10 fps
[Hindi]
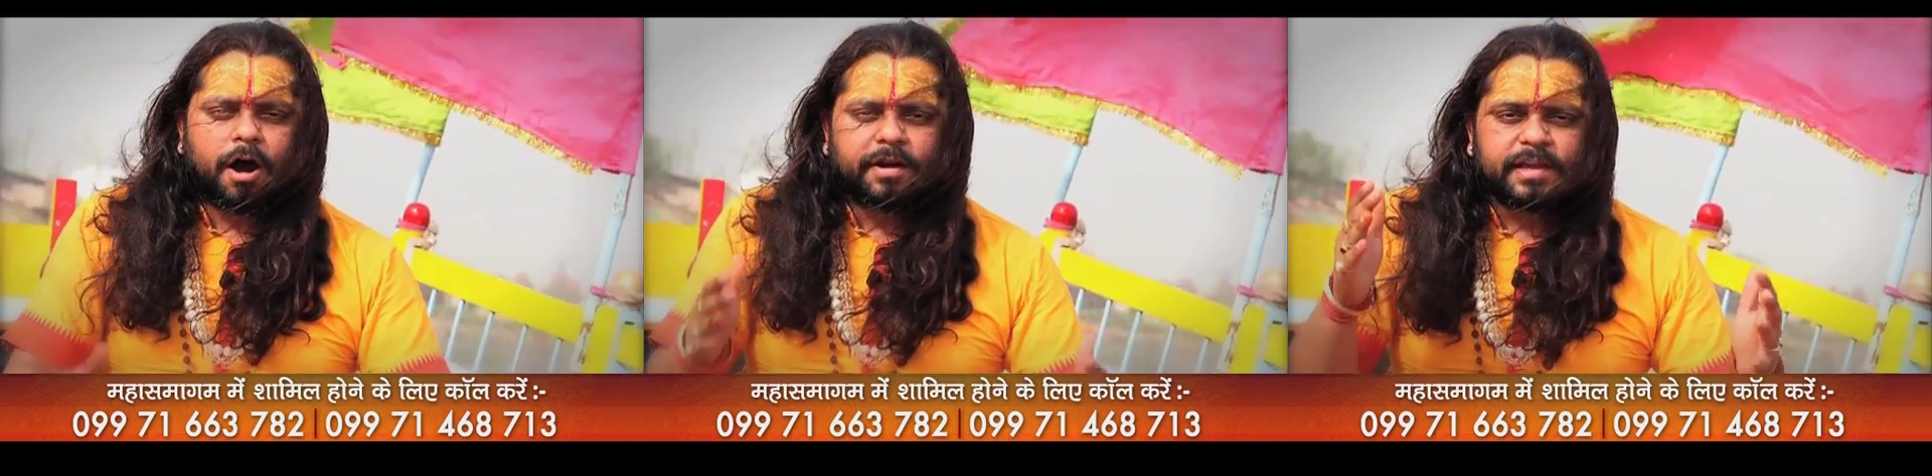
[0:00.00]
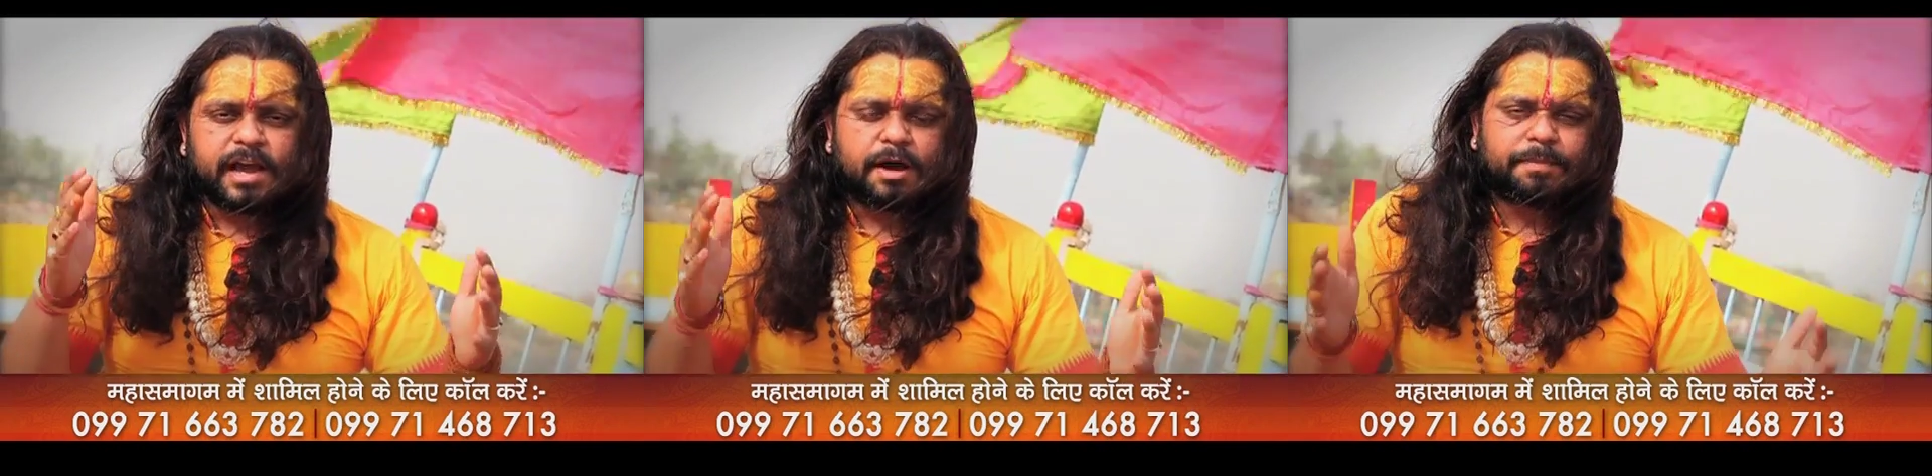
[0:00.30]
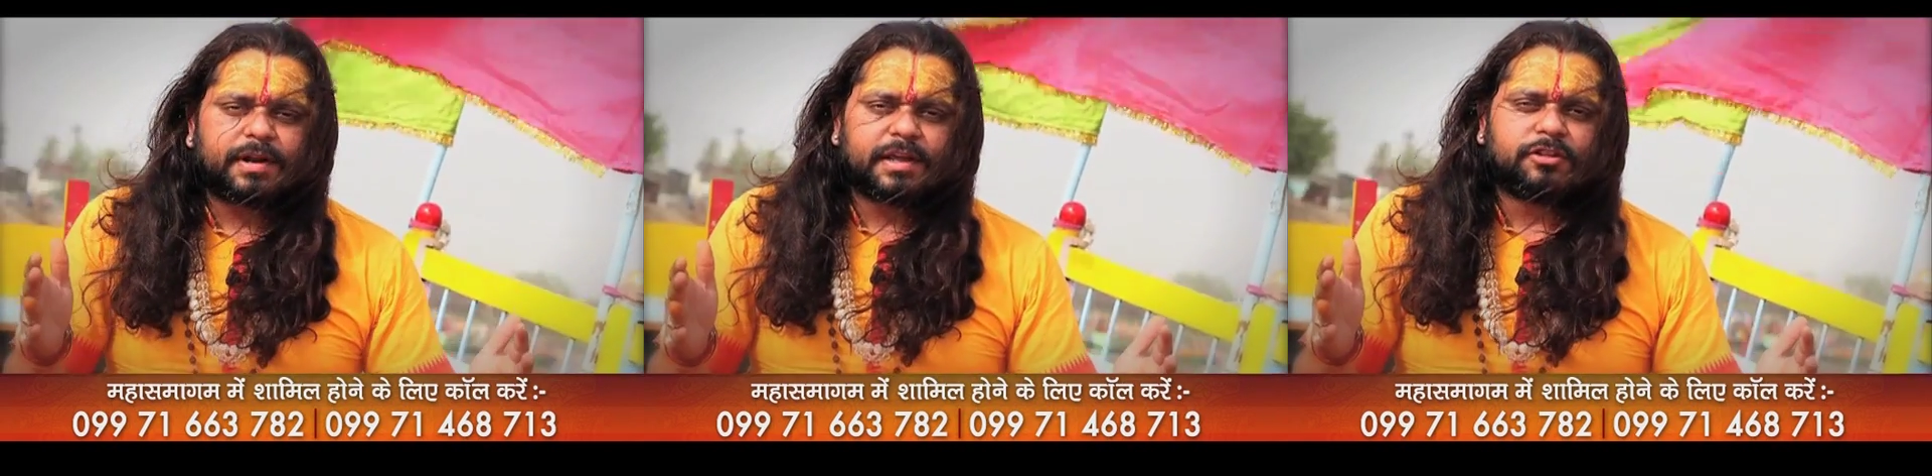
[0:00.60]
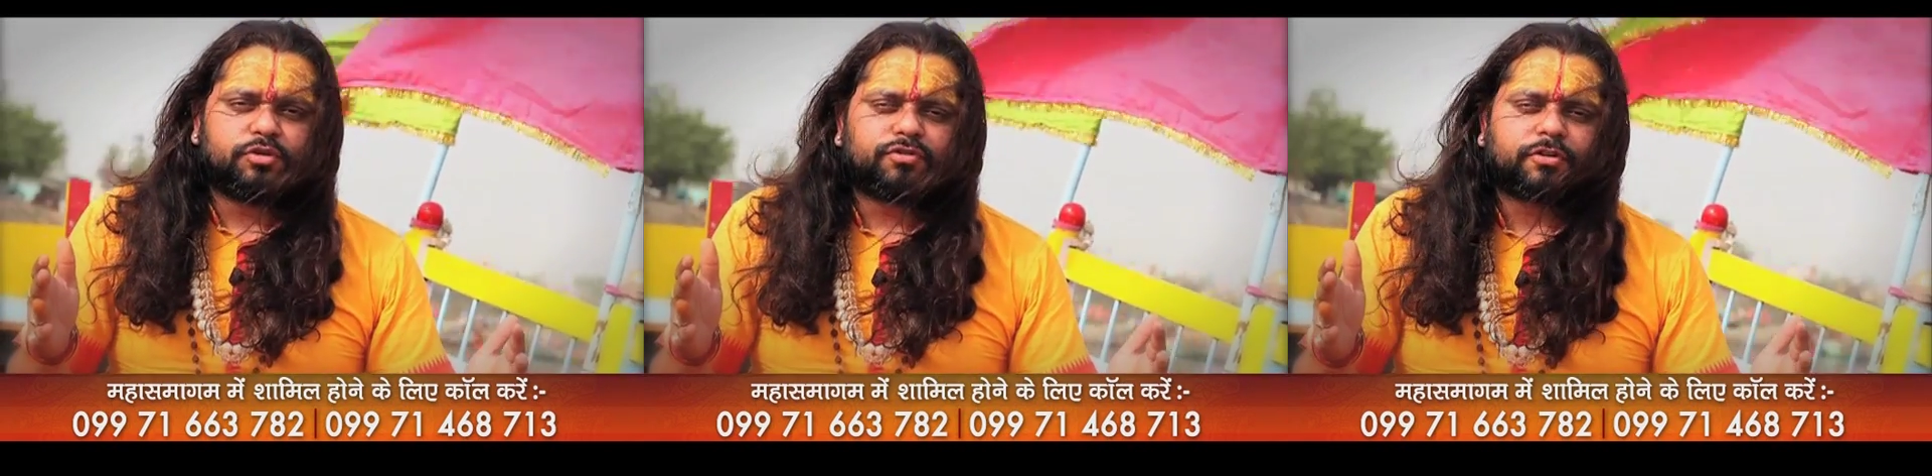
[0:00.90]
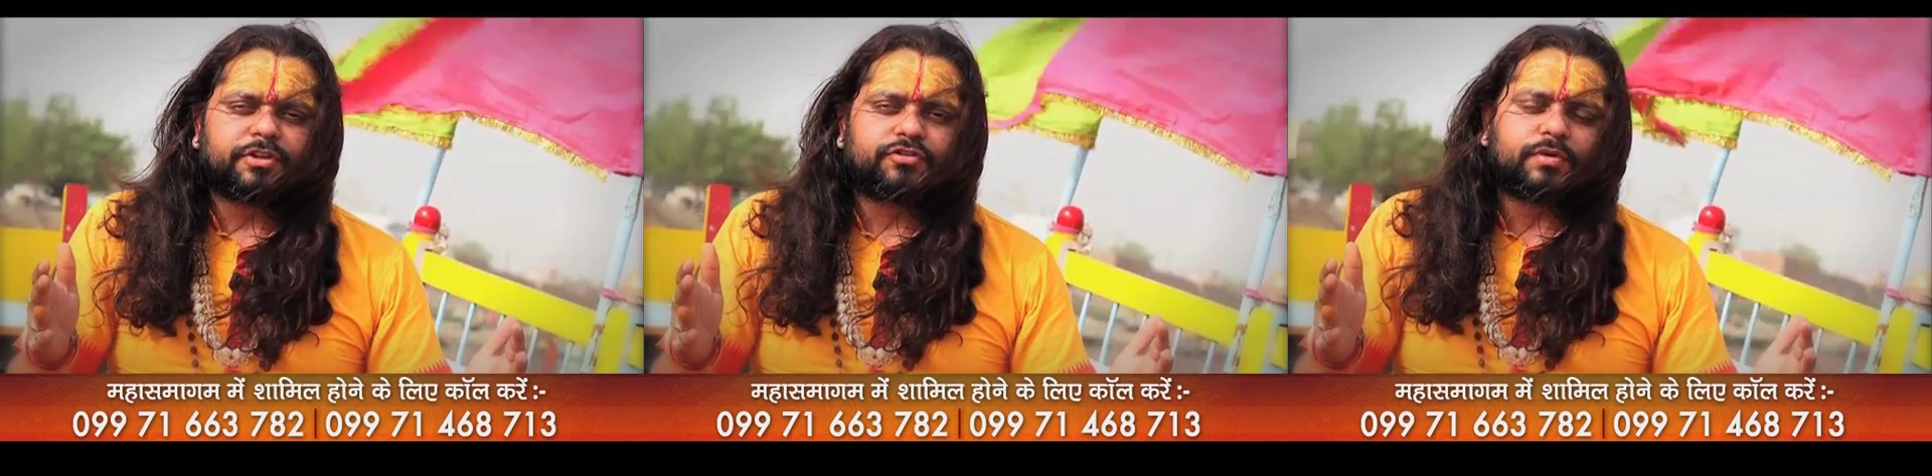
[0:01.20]
और यहाँ पर इन
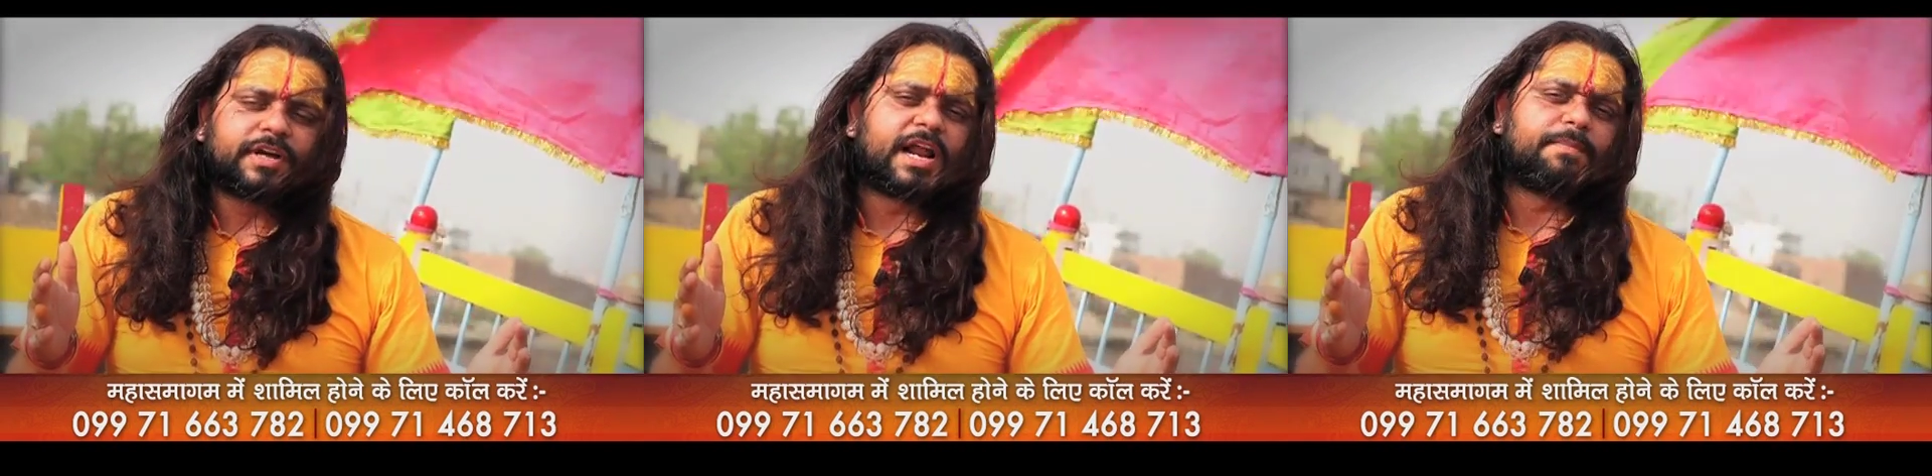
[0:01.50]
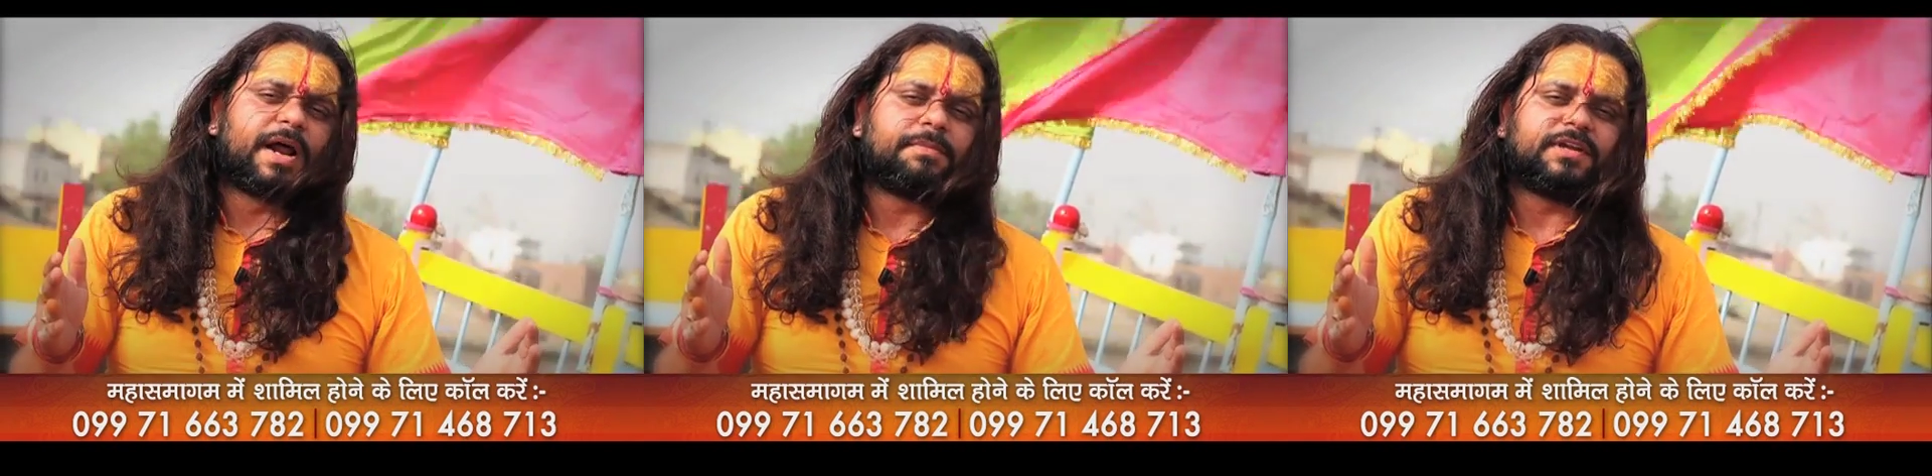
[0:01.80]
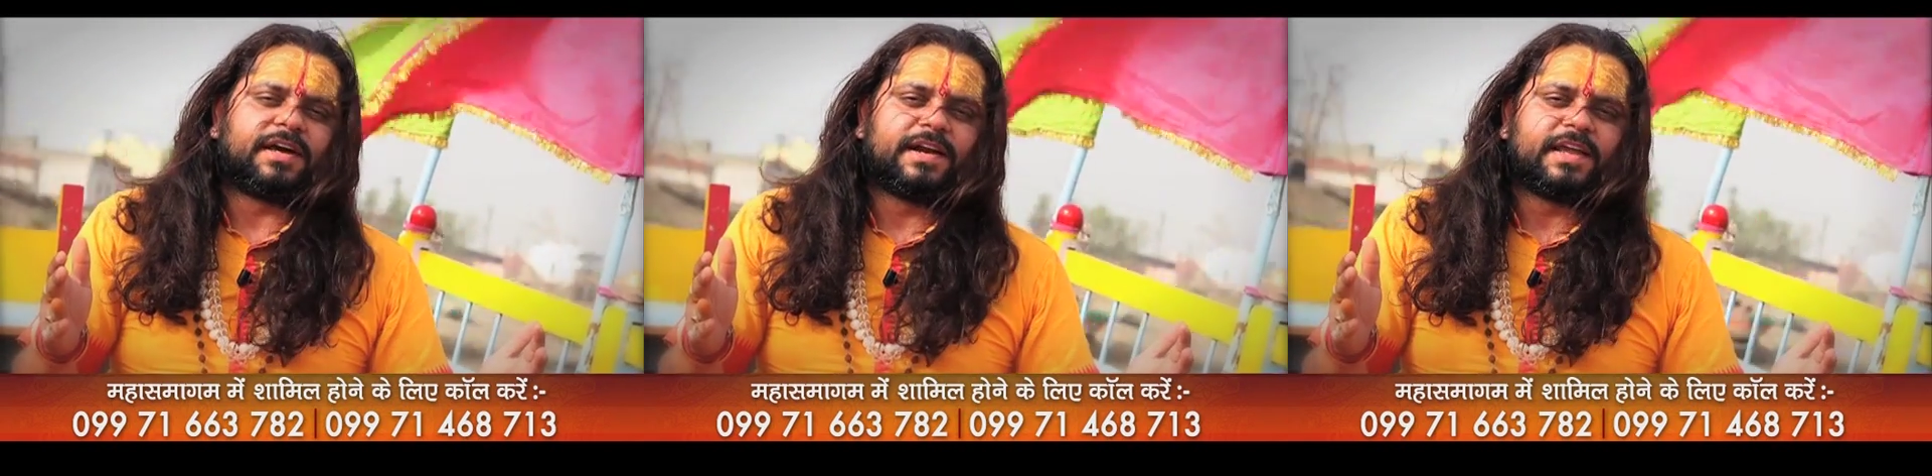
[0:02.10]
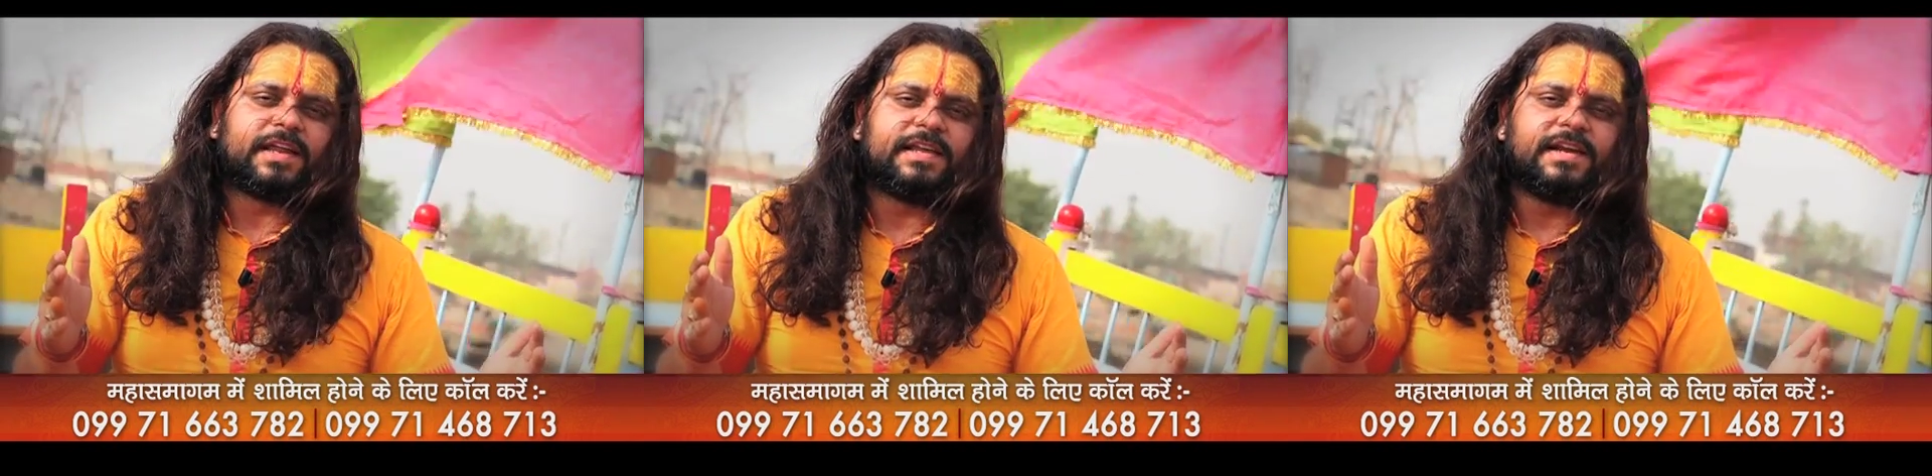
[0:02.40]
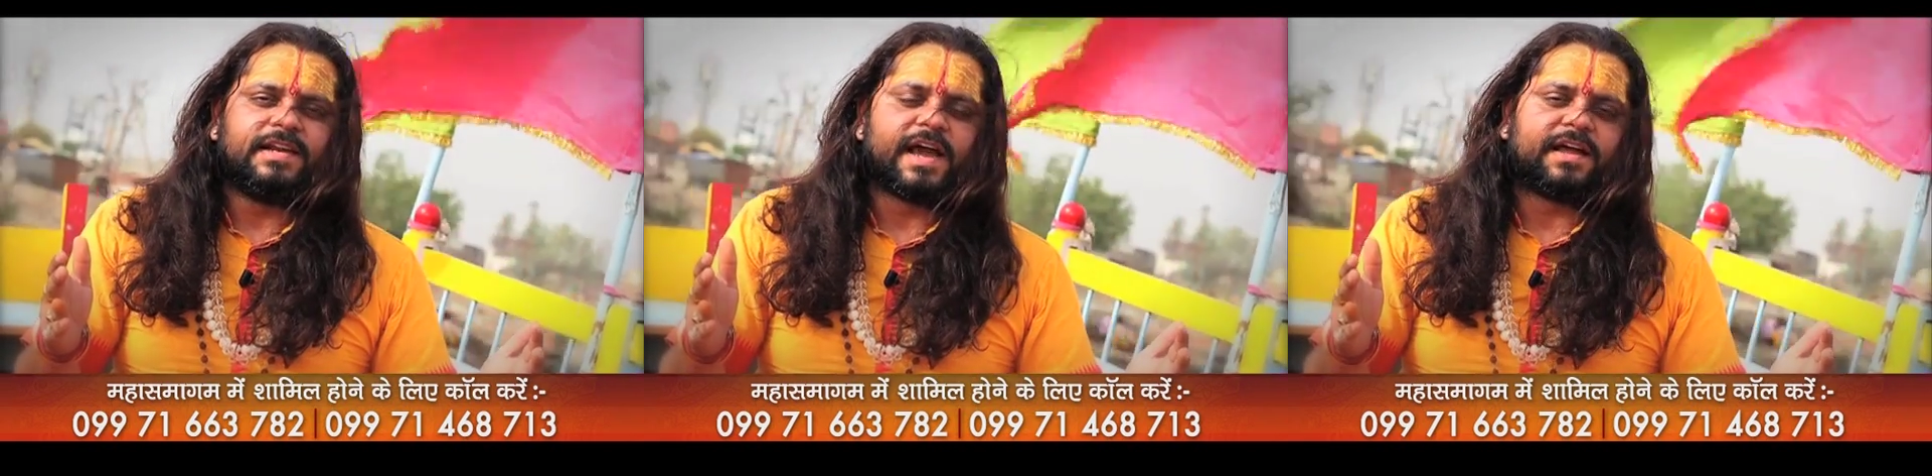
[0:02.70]
दोषों से छुटकारा प्राप्त करने के
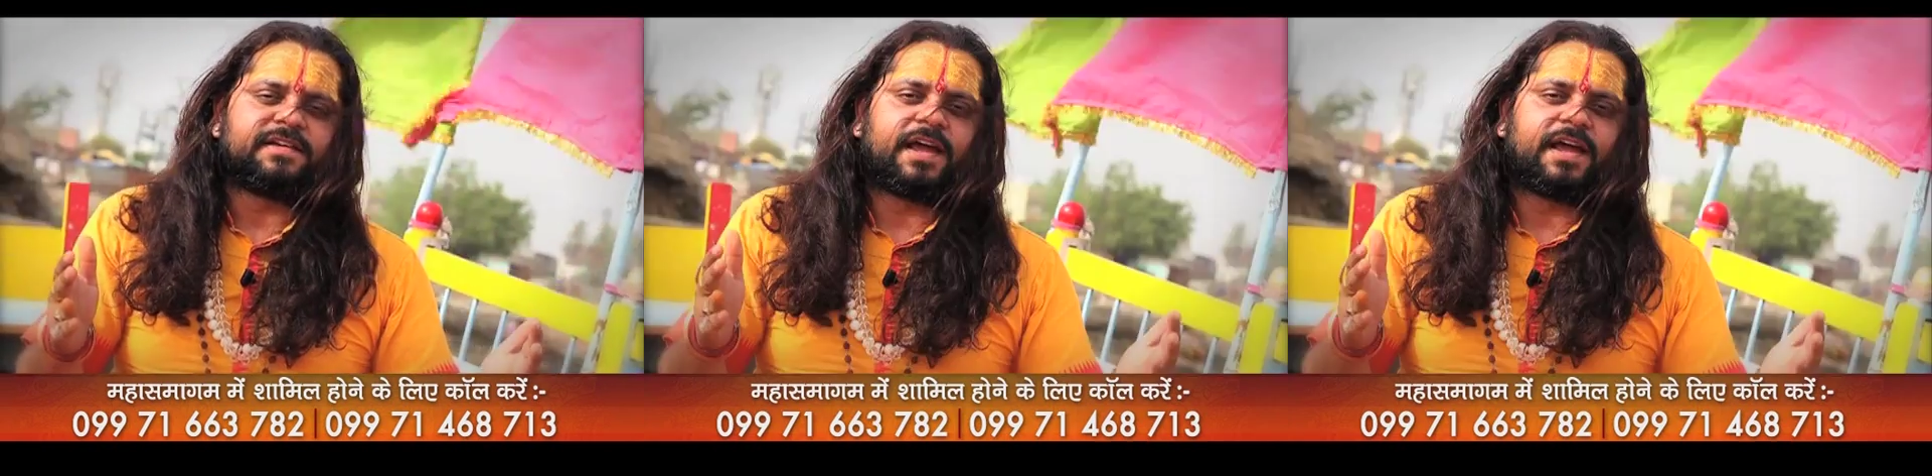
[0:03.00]
लिए लिया